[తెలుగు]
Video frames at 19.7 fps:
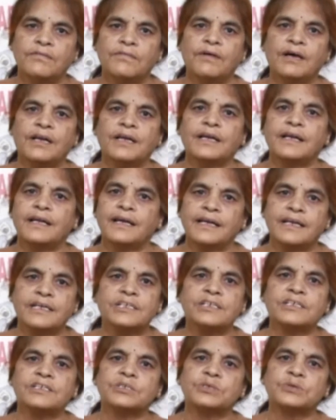వారికి
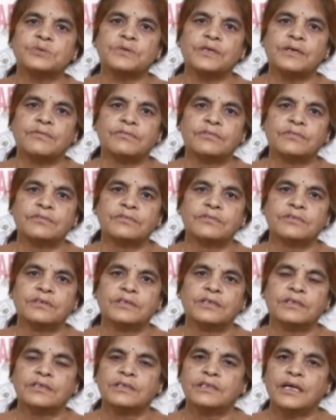డైరెక్షన్ ఇచ్చి ఉన్నాము
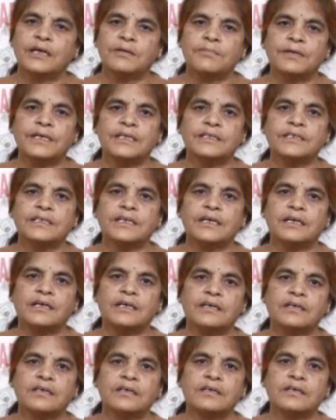దాని మీదట
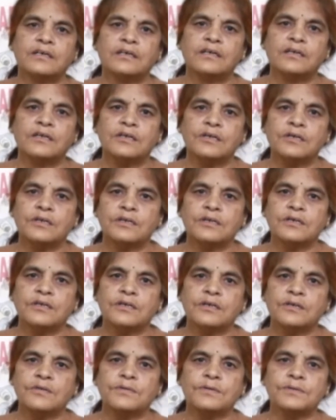
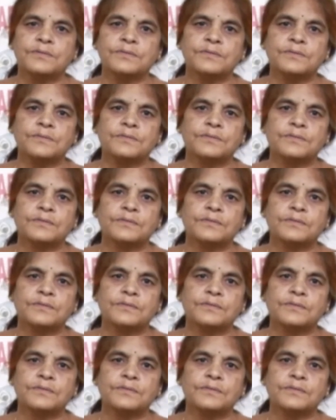ఈరోజు